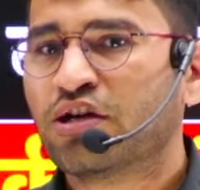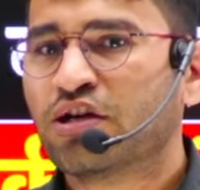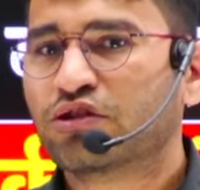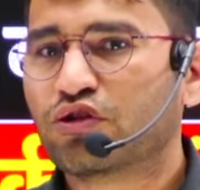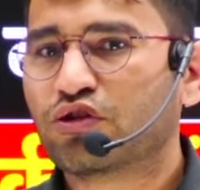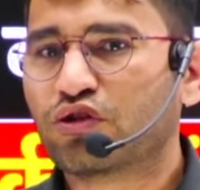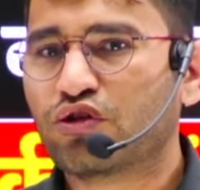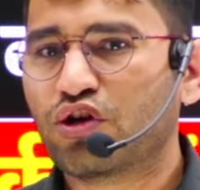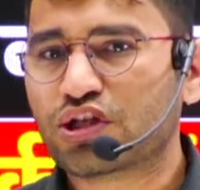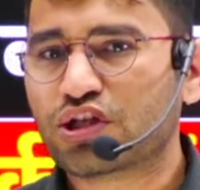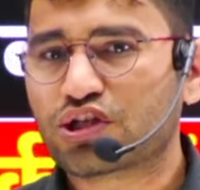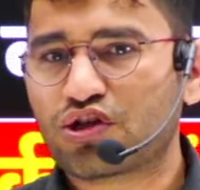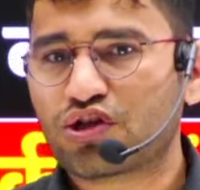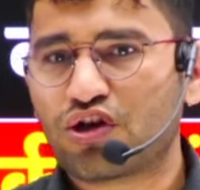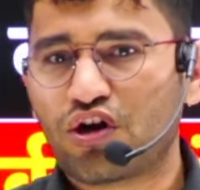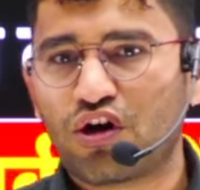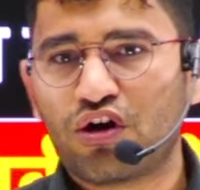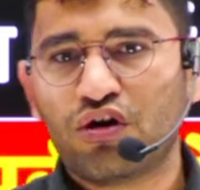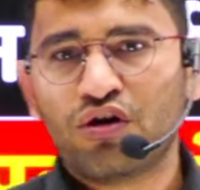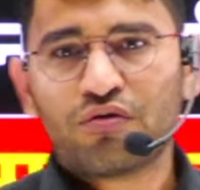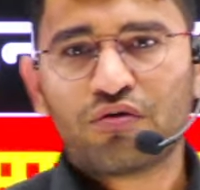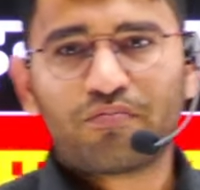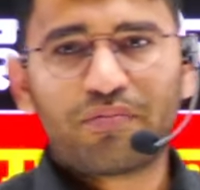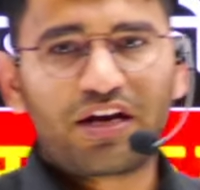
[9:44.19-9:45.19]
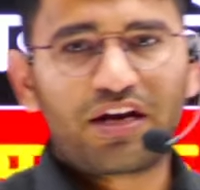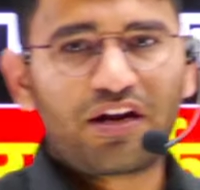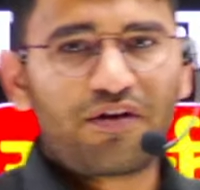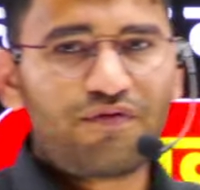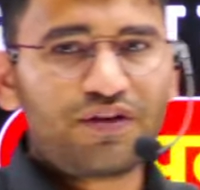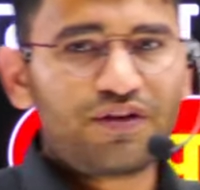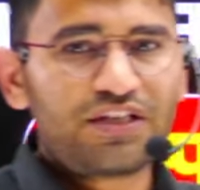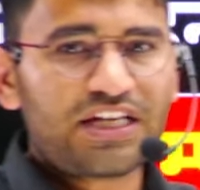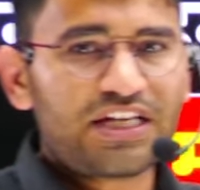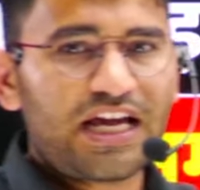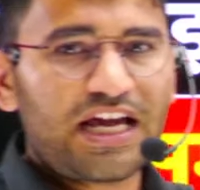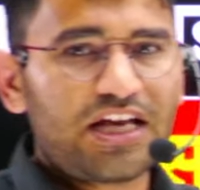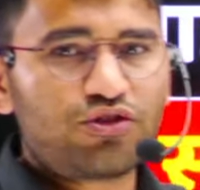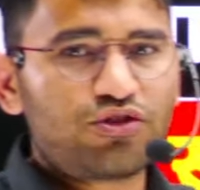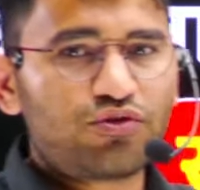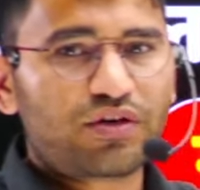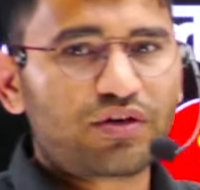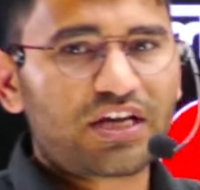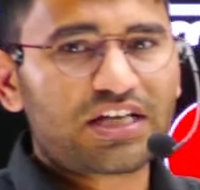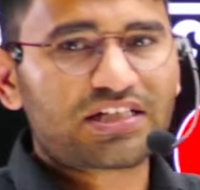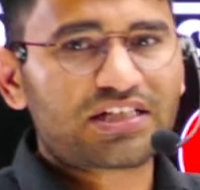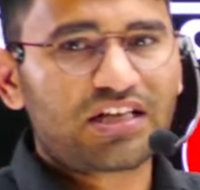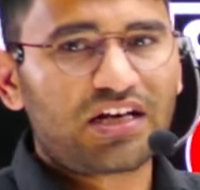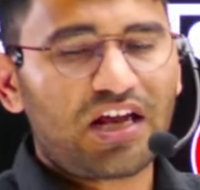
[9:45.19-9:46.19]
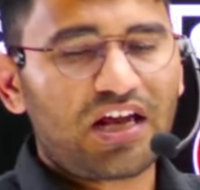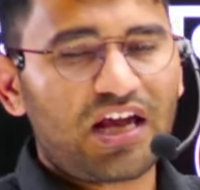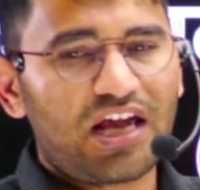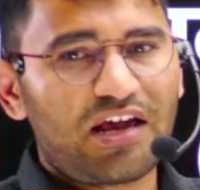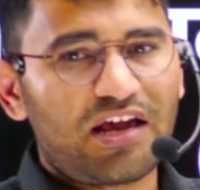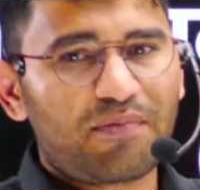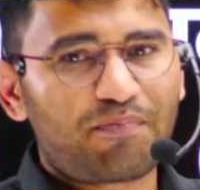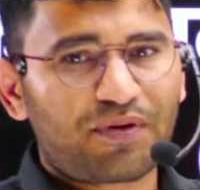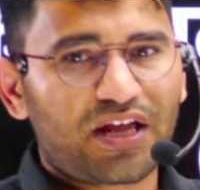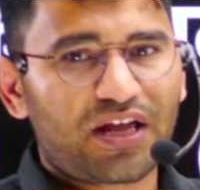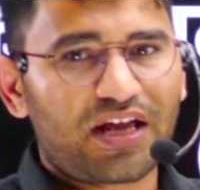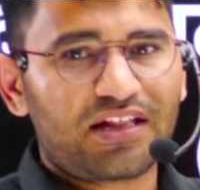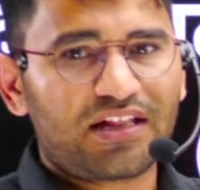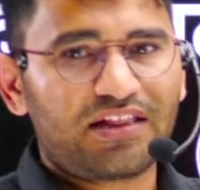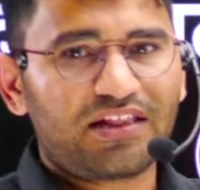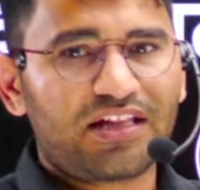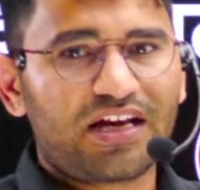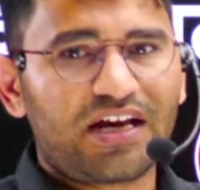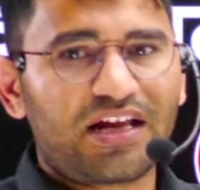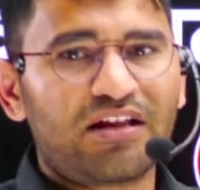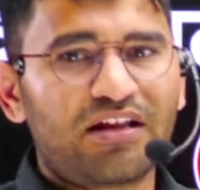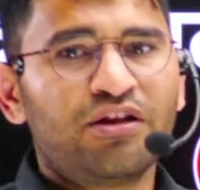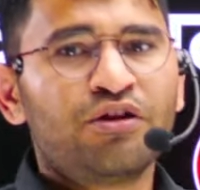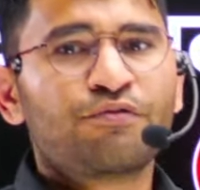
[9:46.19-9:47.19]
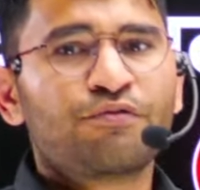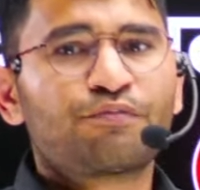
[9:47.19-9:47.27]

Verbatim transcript: तो दोस्तों मैंने विजय एजुकेशन ऐप के अंदर